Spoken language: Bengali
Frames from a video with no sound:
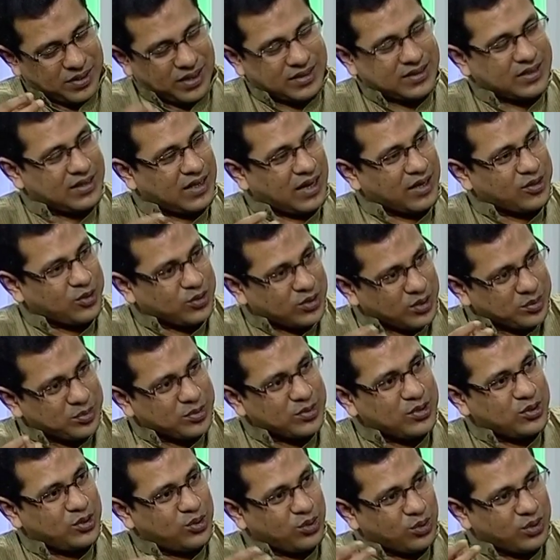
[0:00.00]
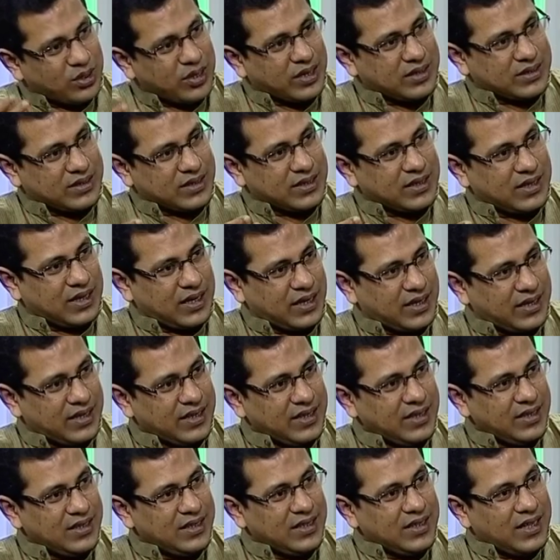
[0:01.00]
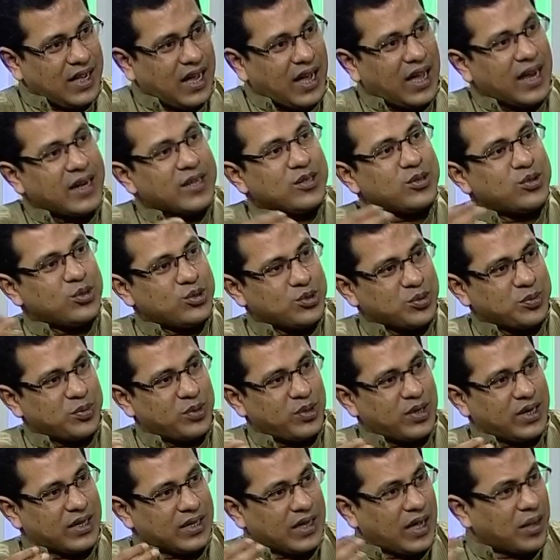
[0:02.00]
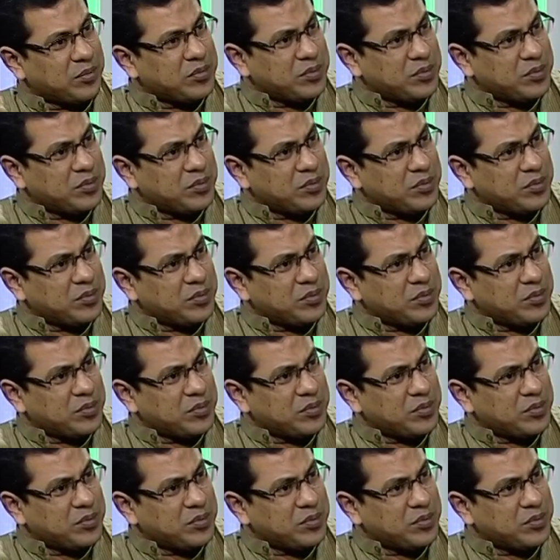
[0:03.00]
একটা নাটকের মধ্যে ঢোকাতে গেলে আরেকটু সময় লাগে